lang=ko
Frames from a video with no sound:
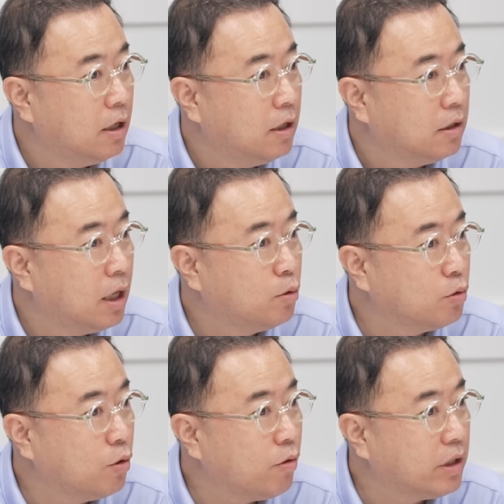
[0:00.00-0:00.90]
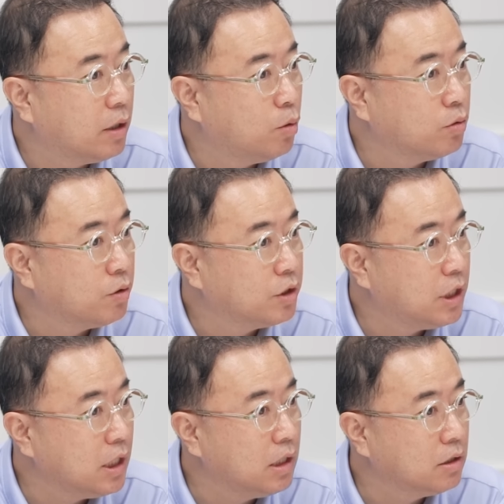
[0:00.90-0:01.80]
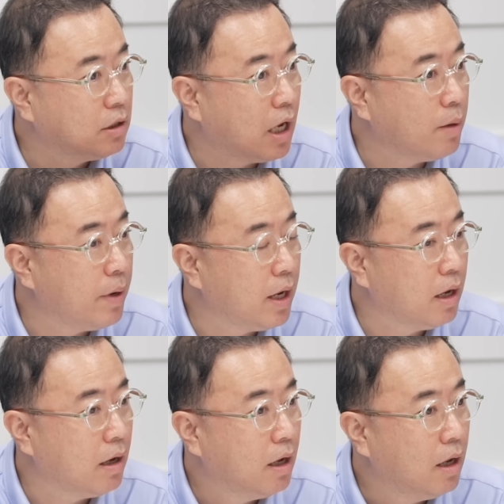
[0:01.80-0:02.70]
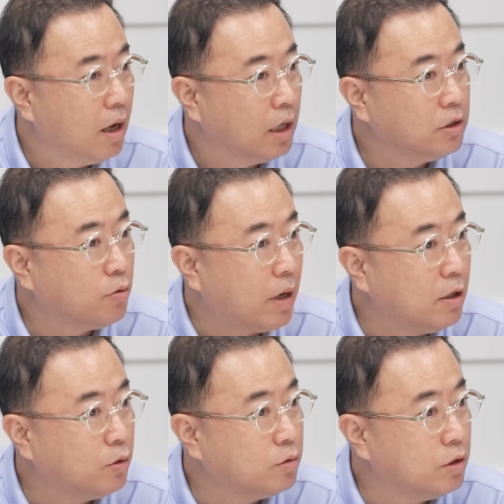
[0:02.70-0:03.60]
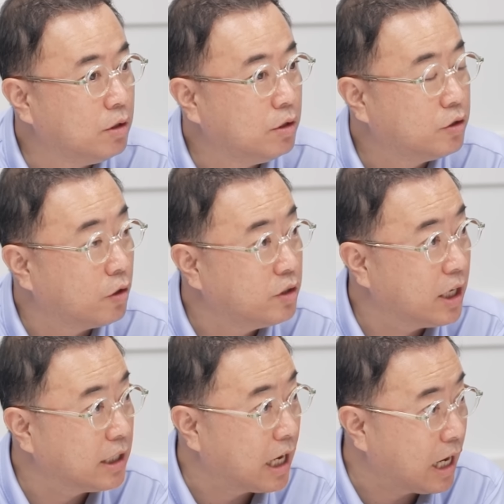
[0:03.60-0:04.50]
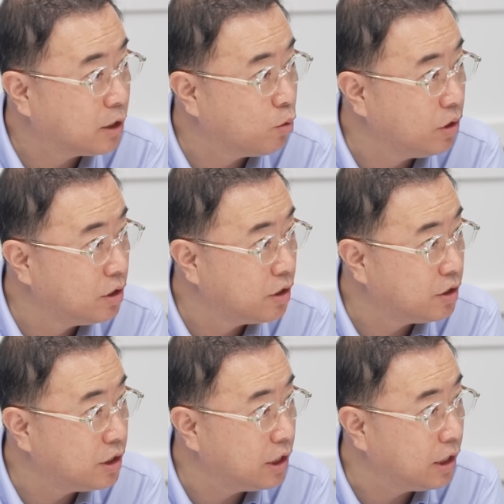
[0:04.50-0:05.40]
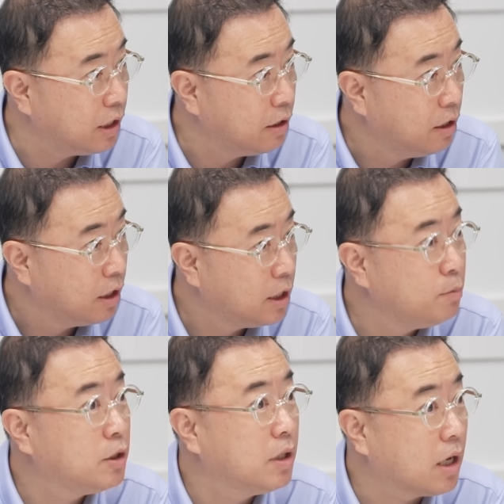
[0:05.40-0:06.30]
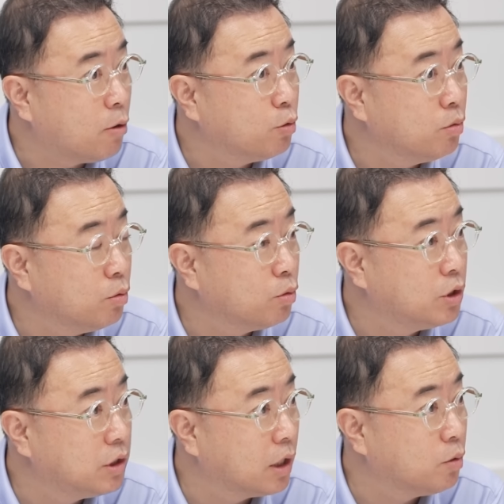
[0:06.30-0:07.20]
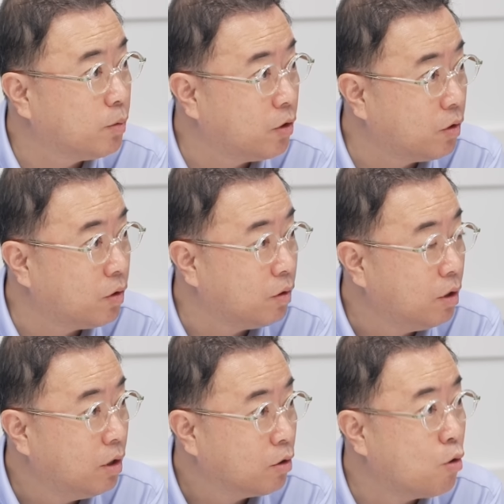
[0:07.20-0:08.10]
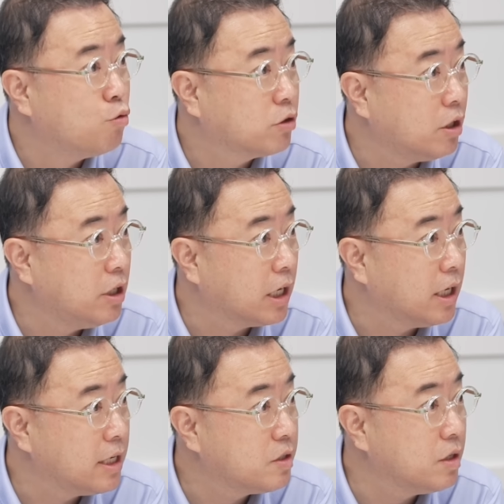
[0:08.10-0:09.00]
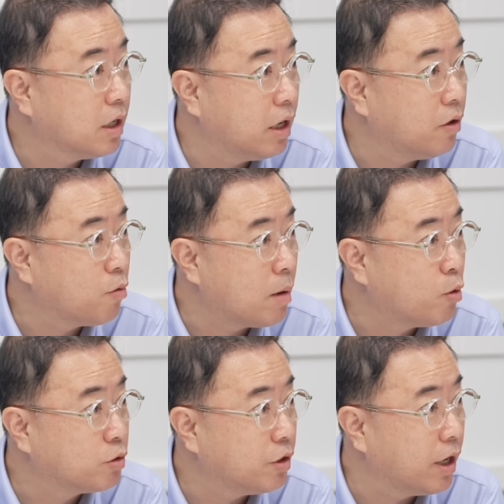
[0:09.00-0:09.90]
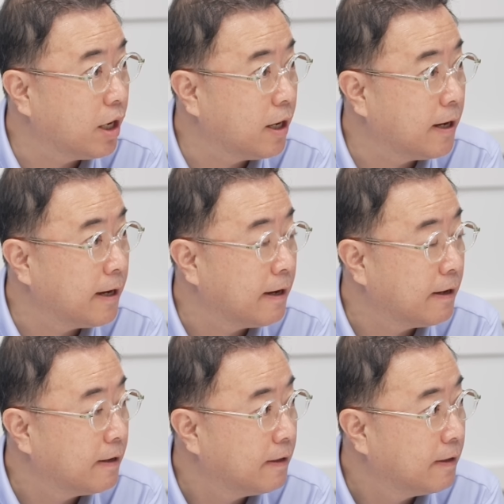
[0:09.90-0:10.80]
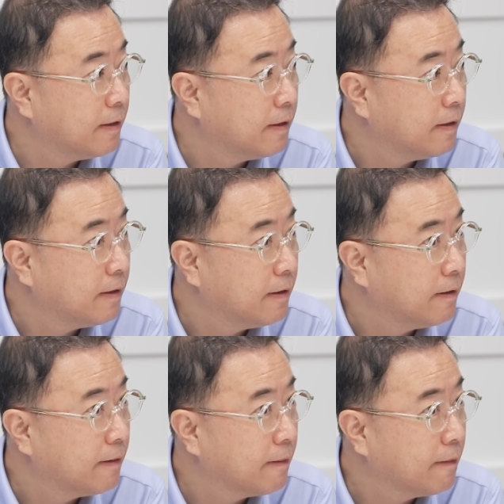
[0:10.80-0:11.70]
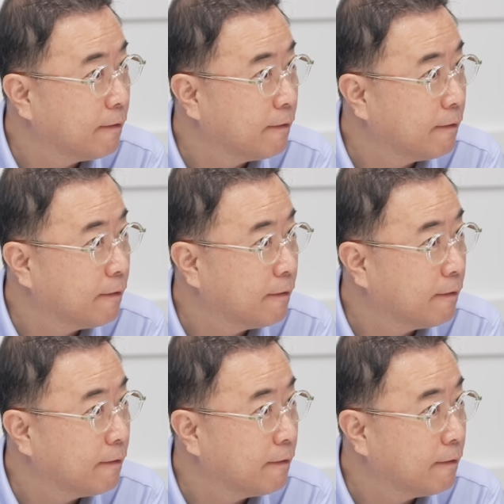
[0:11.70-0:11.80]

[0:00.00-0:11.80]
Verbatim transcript: 대통령과 대통령실, 그 다음에 행정 관료들 전체가 다 가지고 있는 건지, 김진태 강원도 지사도 뭐 건국절 이야기를 했으니까요, 광복절에. 그 일정의